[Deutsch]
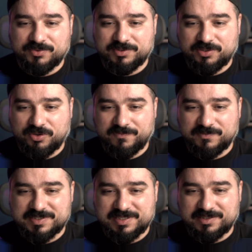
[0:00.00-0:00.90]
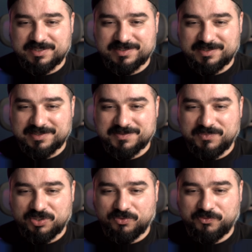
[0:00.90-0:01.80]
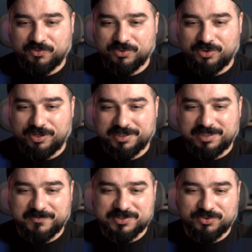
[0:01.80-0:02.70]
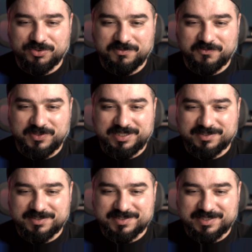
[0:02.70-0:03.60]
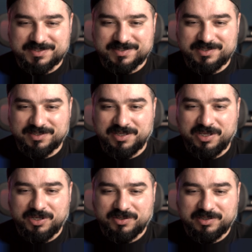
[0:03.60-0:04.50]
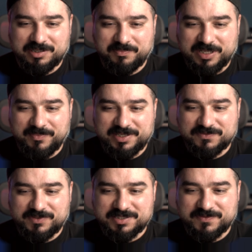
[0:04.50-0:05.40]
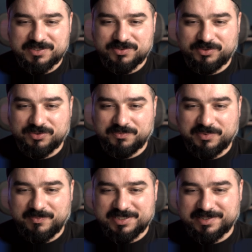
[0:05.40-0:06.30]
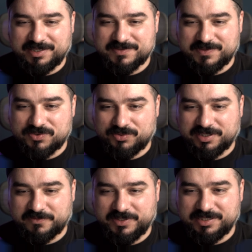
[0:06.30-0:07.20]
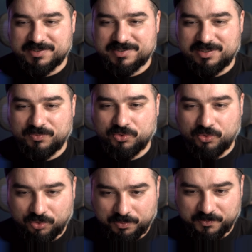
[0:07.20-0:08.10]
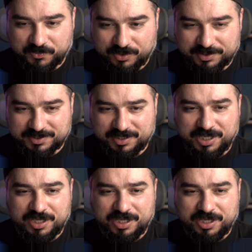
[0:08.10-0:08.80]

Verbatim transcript: und hier können wir sehen, dass das Mikrofonloch eben was unten fehlte, ist jetzt hier äh, beim S24 Ultra und beim S23 Ultra fehlt es eben oben, Freunde.